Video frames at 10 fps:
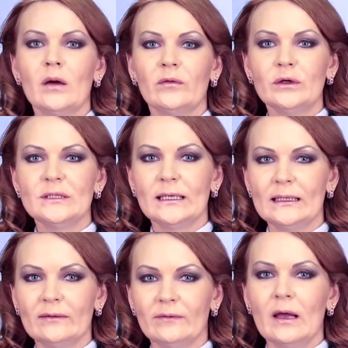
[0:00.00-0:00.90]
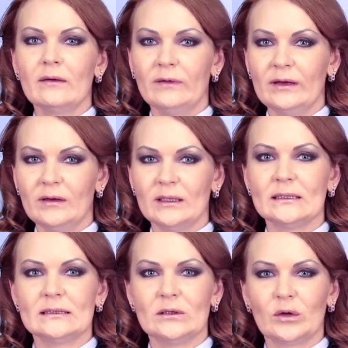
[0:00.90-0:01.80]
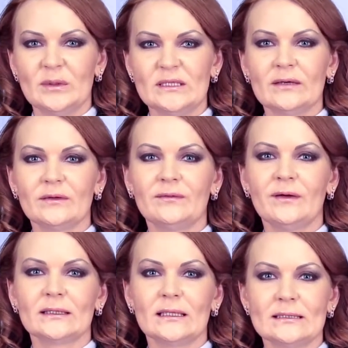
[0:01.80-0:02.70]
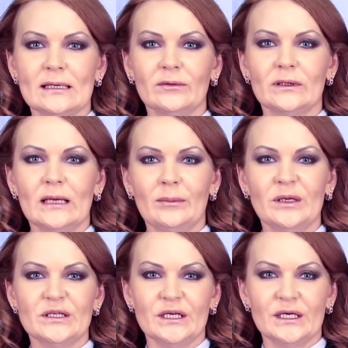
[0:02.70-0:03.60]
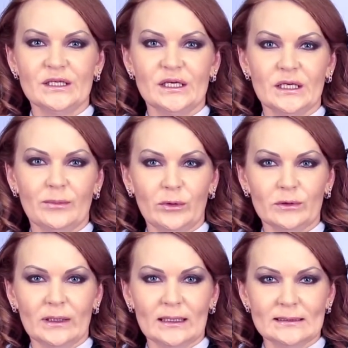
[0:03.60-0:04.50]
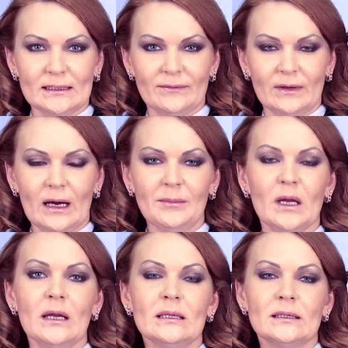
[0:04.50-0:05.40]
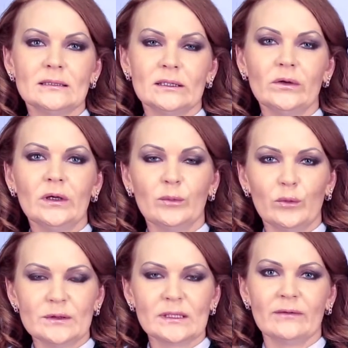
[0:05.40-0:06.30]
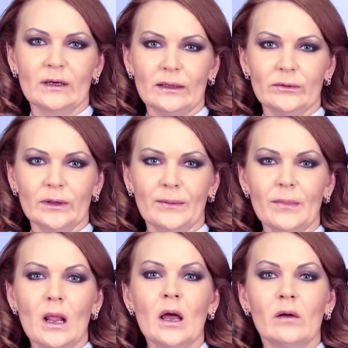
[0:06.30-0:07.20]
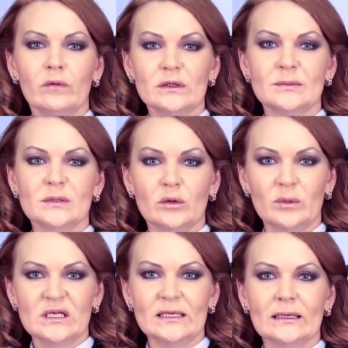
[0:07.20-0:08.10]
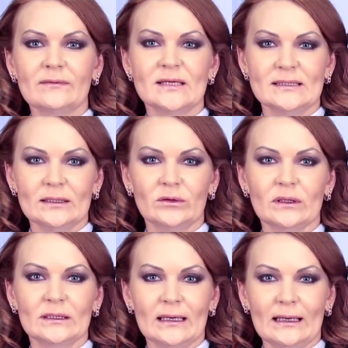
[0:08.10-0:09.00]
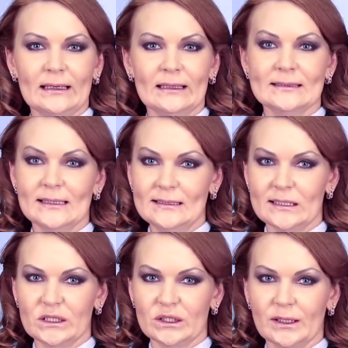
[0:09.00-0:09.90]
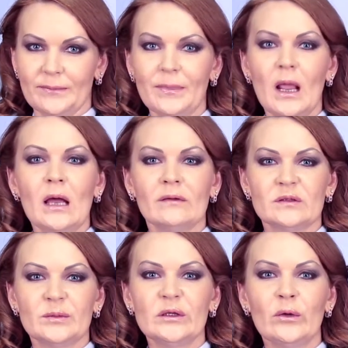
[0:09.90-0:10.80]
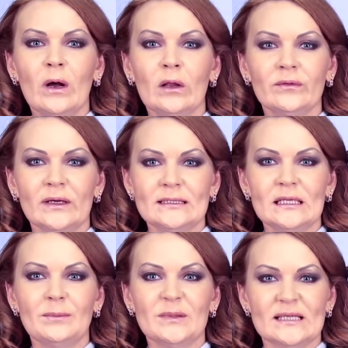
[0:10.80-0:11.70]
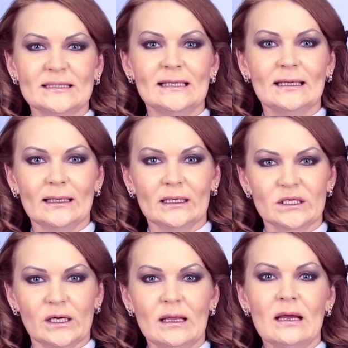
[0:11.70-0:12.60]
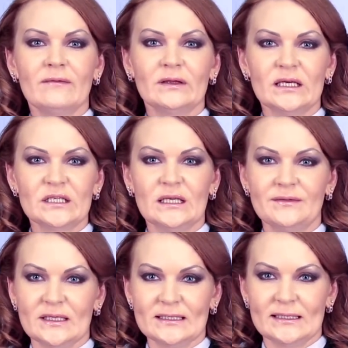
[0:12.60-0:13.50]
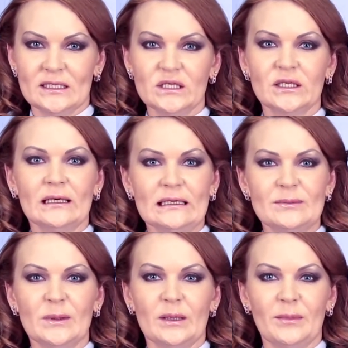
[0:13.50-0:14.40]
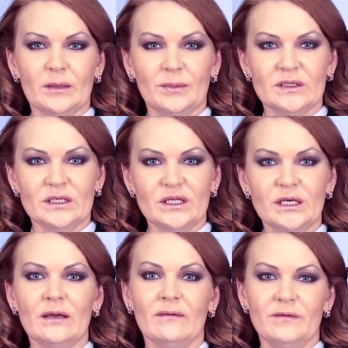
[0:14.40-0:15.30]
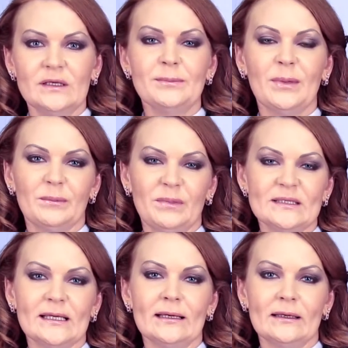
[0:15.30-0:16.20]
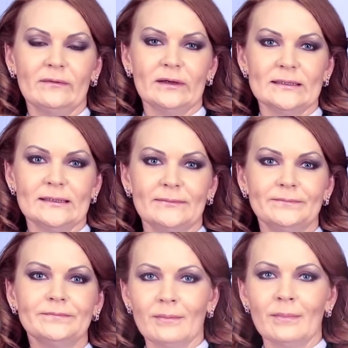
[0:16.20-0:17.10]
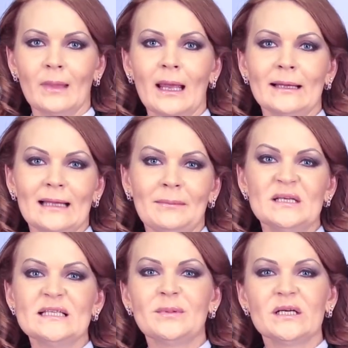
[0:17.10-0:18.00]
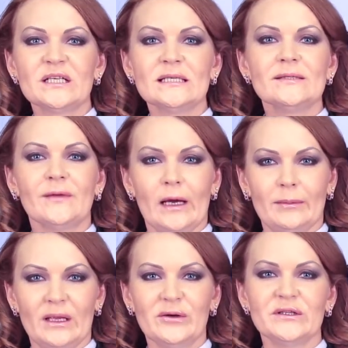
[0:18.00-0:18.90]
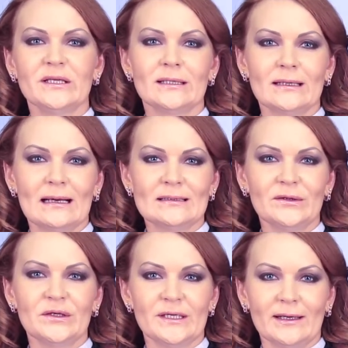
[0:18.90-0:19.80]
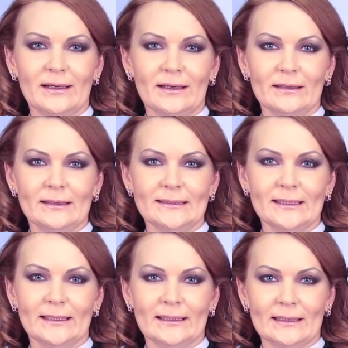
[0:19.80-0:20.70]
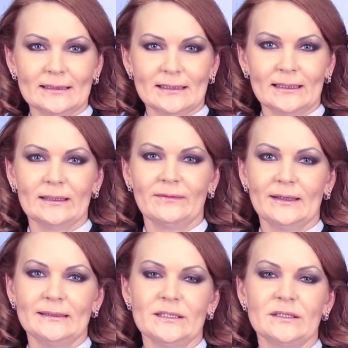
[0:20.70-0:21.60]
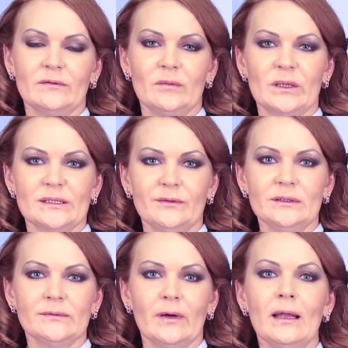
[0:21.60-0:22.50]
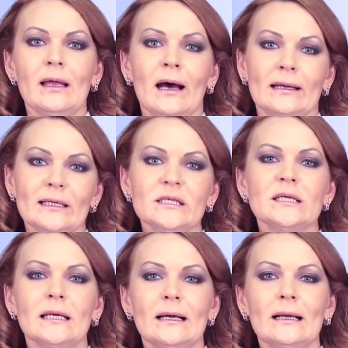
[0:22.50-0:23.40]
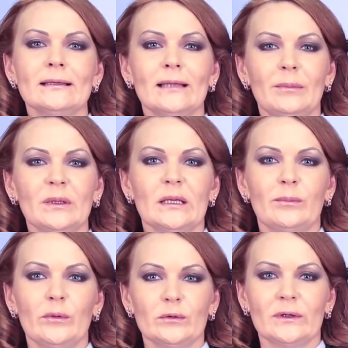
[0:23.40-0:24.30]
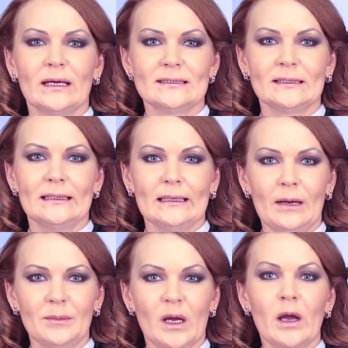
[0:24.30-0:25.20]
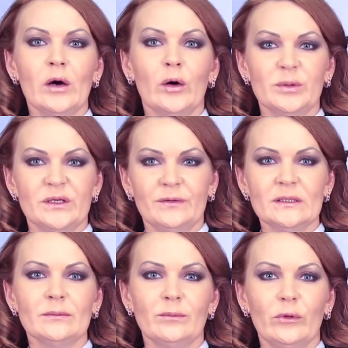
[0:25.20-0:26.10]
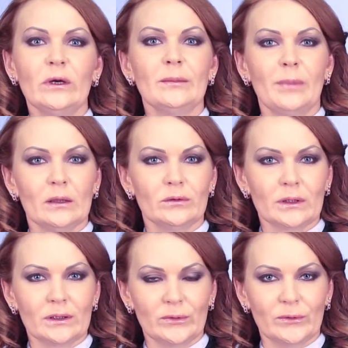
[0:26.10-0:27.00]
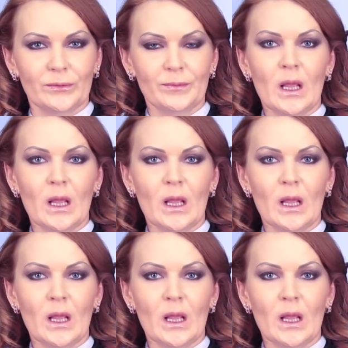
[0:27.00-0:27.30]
В ходе рейдов выявлены и задокументированы факты незаконной добычи и хищения полудрагоценного камня на территории Муйского района. Восемь злоумышленников, застегнутых на карьере, задержаны. Возбуждено уголовное дело по статье «Кража». В отношении всех задержанных избраны мера пресечения в виде подписки о невыезде. На месте происшествия обнаружена дорогостоящая карьерная техника иностранного и отечественного производства, а также нелегально добытые полудрагоценные камни общим весом более полутора тонн.